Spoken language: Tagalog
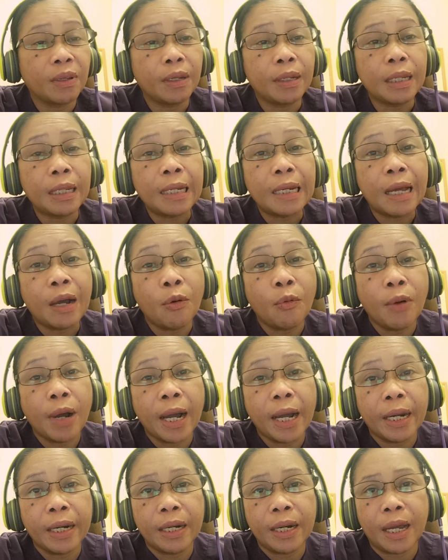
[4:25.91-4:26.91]

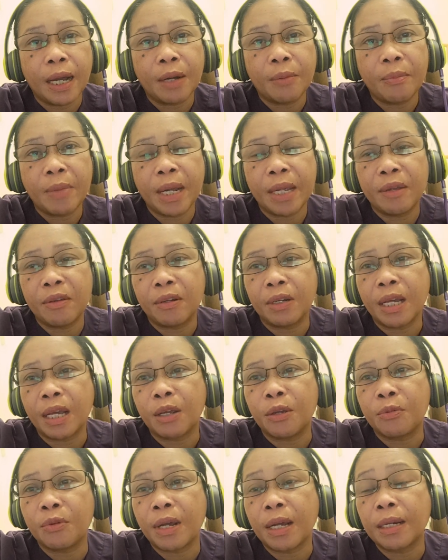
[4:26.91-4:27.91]
dilawan ang, may, nag,